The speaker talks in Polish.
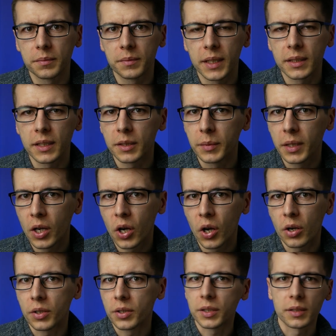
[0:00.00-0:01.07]
jesteśmy
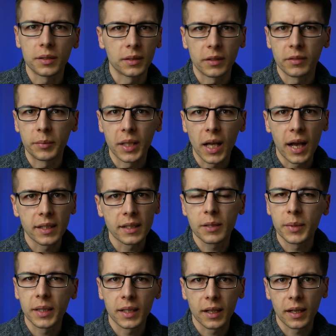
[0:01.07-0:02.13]
chorzy, nie wiem, na
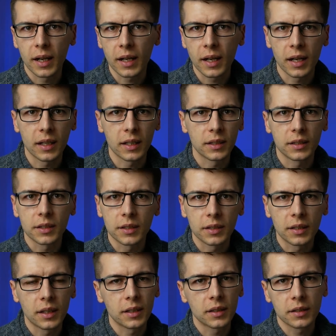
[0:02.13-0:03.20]
astmę, na raka czy
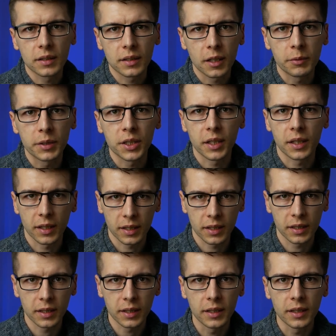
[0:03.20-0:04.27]
na cały
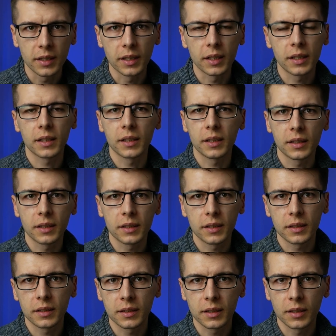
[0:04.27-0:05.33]
szereg innych
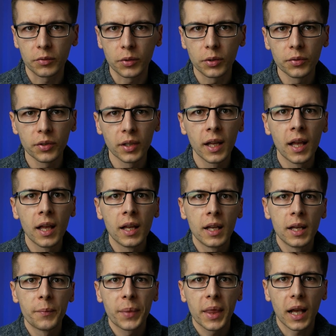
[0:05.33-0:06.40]
syfów,
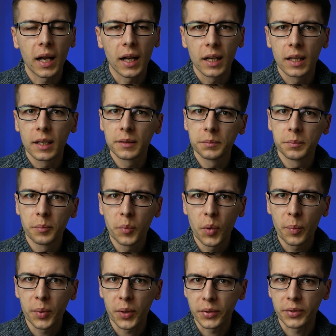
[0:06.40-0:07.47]
ale
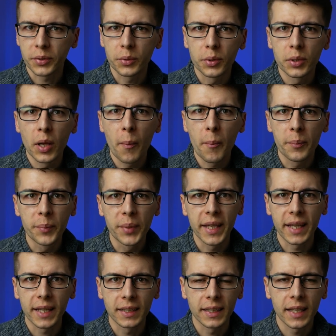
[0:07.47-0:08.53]
po prostu
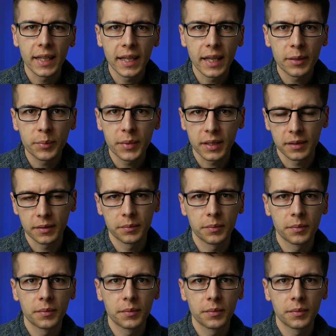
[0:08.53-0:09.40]
biedniejemy.